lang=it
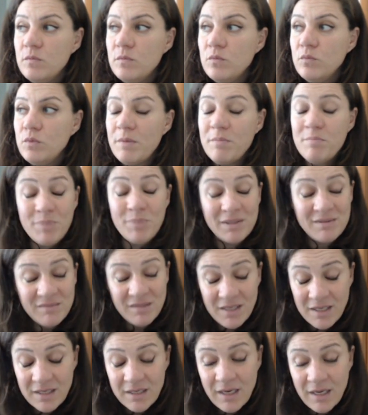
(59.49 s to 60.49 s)

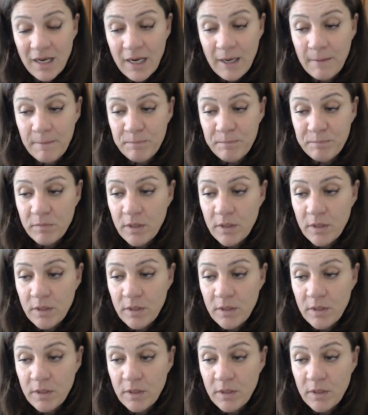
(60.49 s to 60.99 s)
un'empatia